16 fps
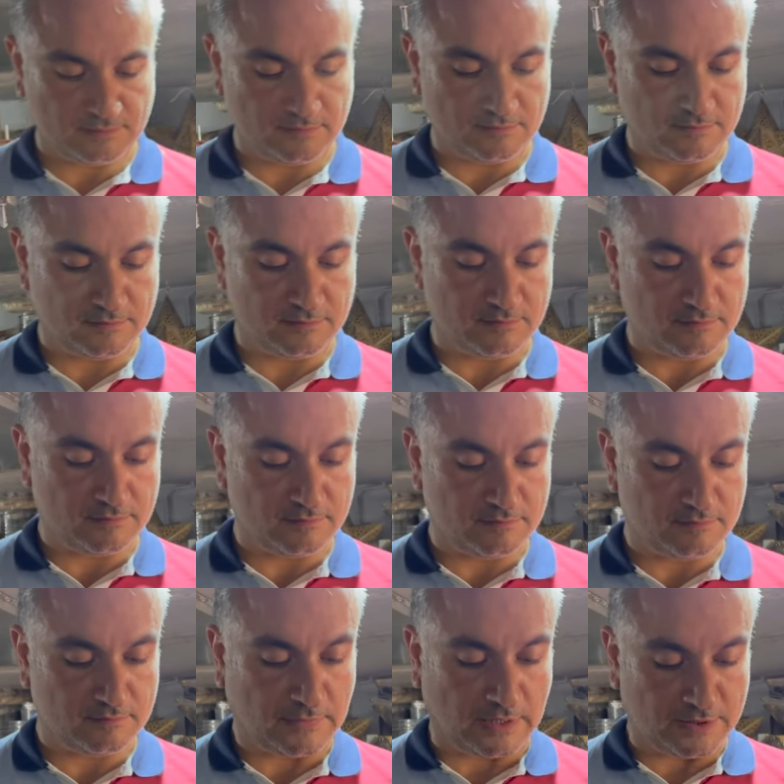ميرسي كثير
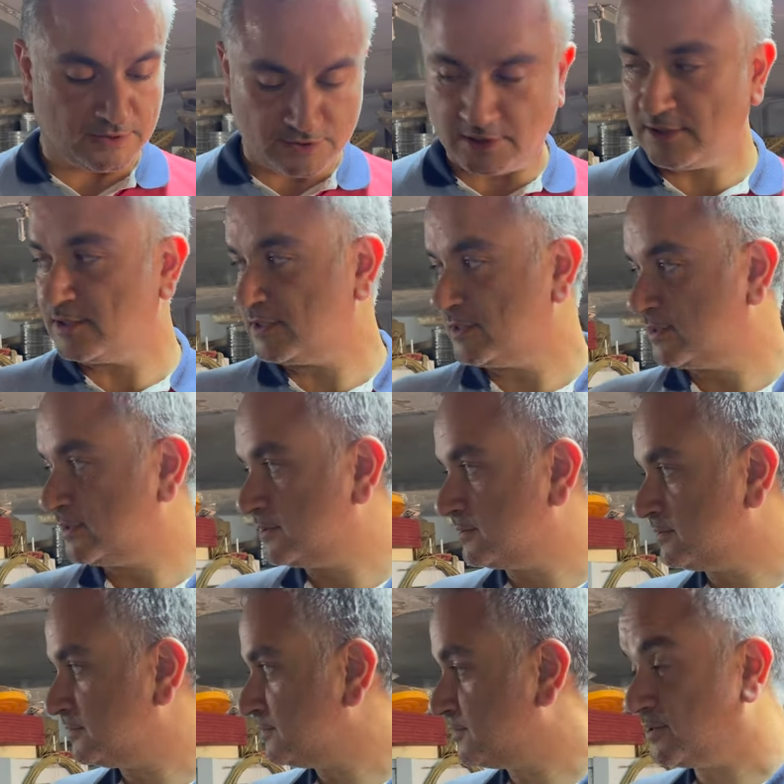عن جد رائع
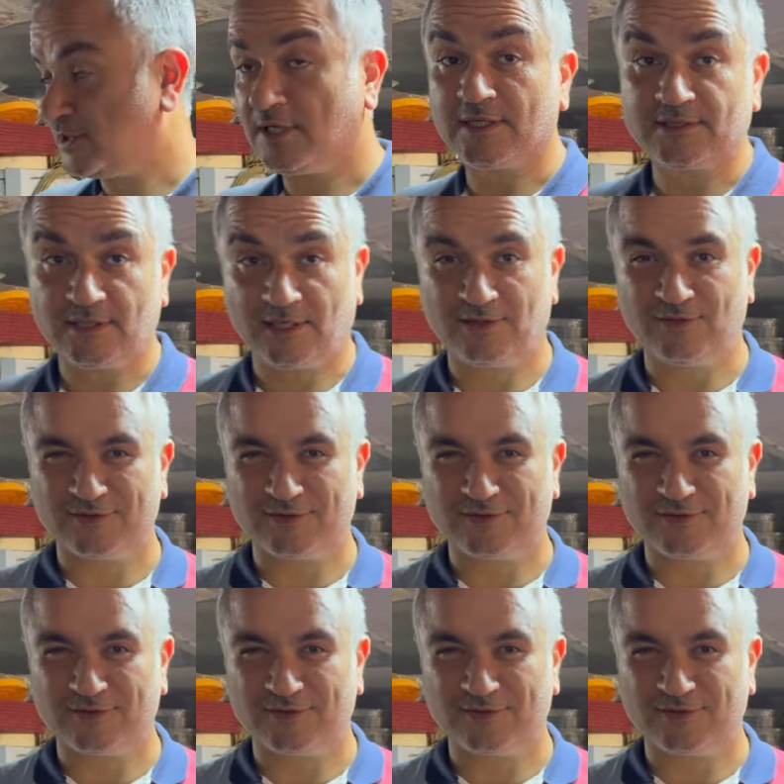شغل كثير حلو